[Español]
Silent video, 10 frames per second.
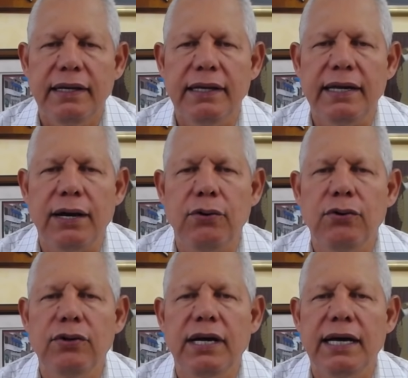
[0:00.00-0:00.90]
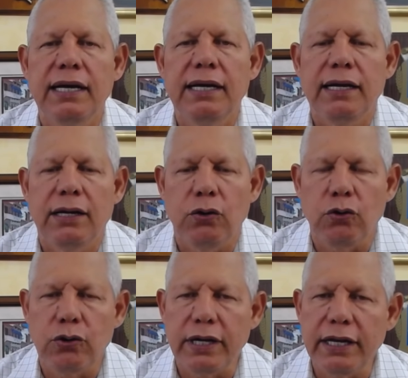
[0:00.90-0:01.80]
y ahora
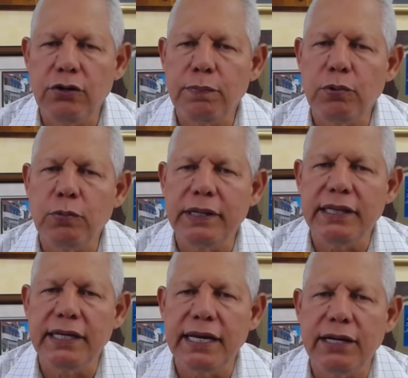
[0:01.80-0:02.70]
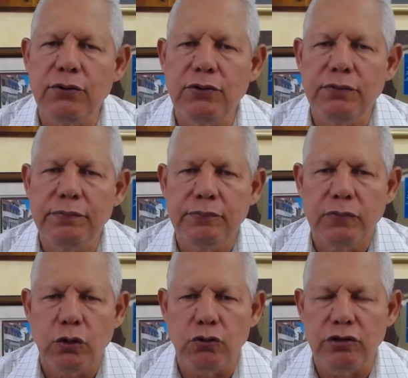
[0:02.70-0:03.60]
lo que ellos prometieron
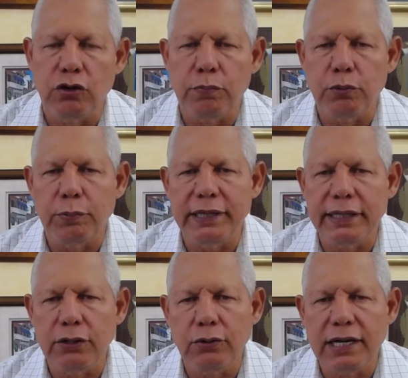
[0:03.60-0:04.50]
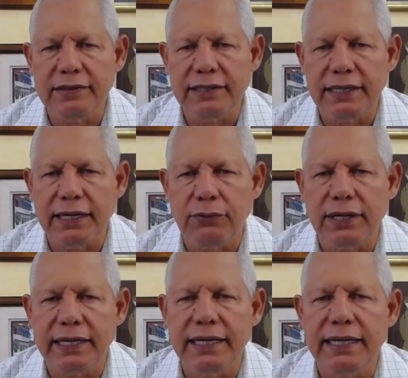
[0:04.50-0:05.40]
o se comprometieron a hacer,
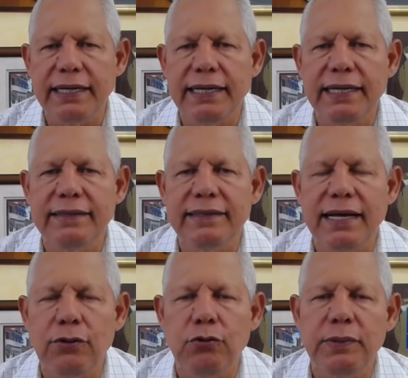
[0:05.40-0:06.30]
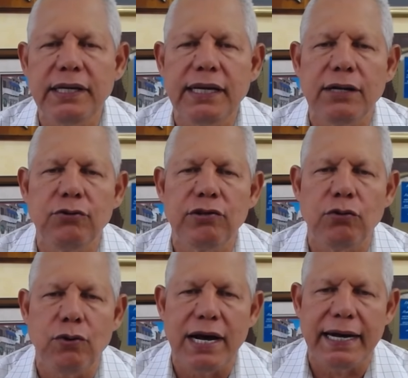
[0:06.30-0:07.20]
ahora quieren que el Estado dominicano se
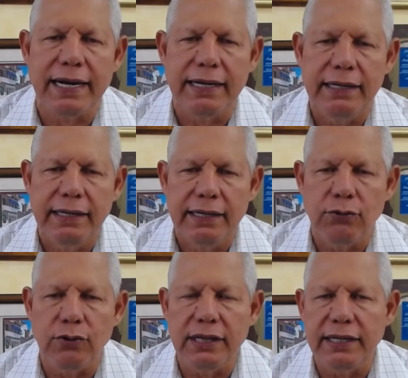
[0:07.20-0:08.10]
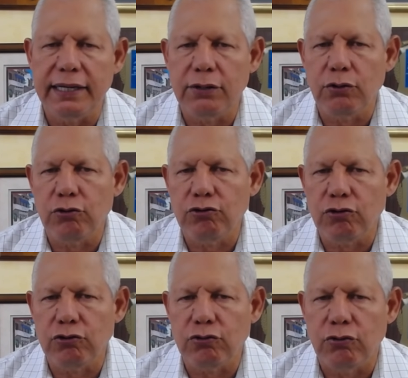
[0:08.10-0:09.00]
lo haga con el dinero de
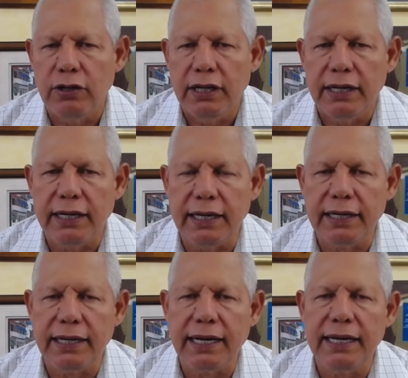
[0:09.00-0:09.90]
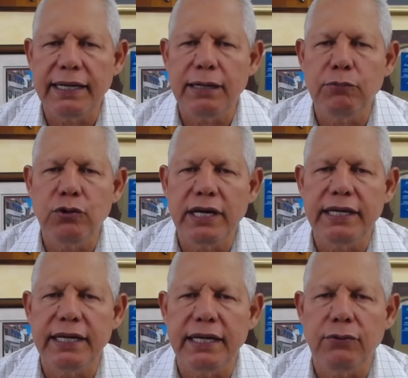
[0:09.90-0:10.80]
nosotros, que les regalen el
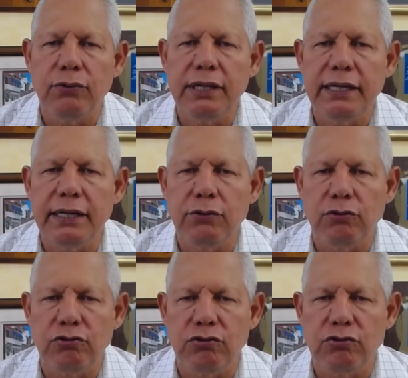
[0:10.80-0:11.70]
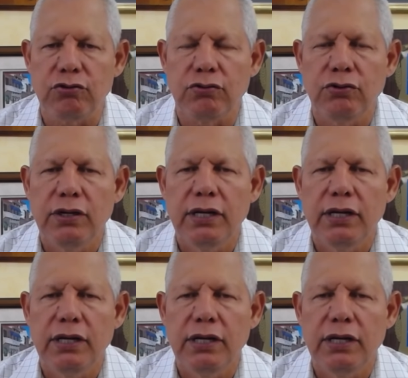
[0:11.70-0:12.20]
muelle y con el dinero de nosotros